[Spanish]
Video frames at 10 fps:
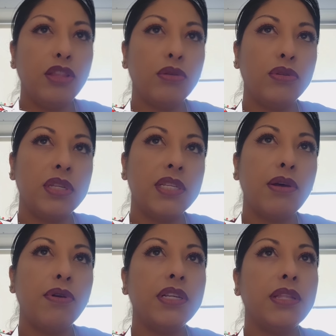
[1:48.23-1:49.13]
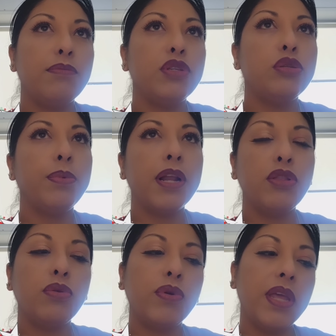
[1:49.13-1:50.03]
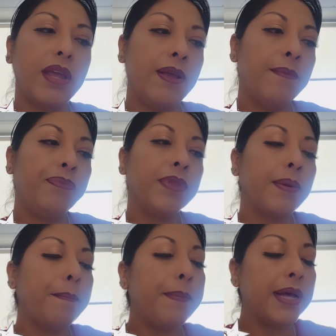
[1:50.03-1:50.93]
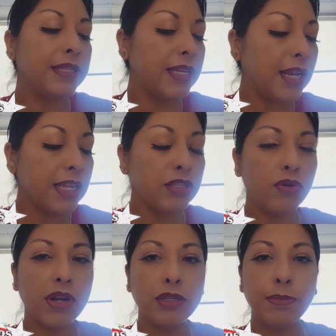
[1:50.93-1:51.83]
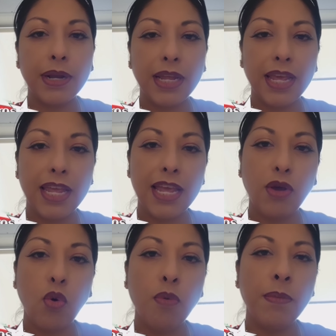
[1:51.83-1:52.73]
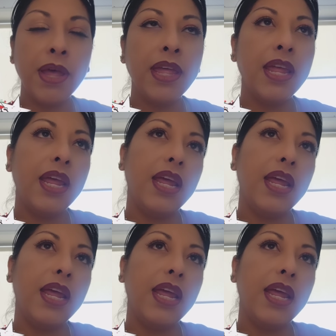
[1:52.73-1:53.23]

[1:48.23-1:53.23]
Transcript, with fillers: Entonces ahora estamos esperando que pasen las horas para que ella coma.